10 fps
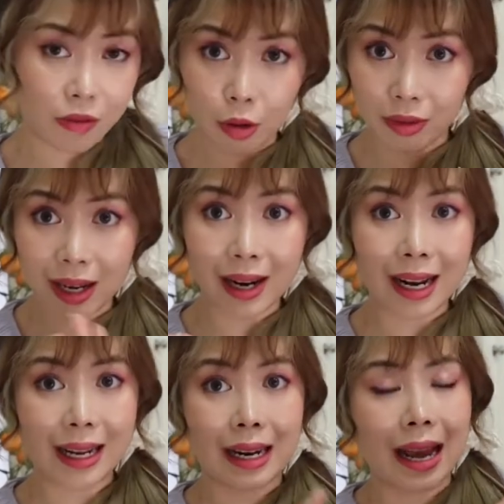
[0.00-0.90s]
ฟิลเตอร์อะ
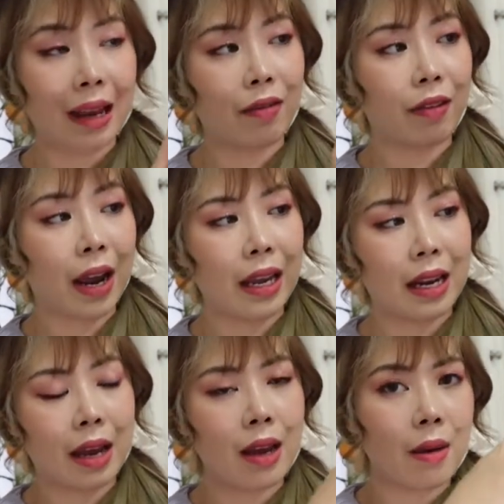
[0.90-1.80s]
ไรใดๆ ไฟ
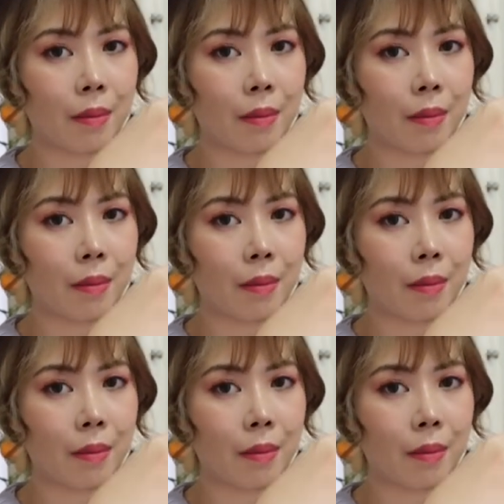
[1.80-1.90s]
เนี่ย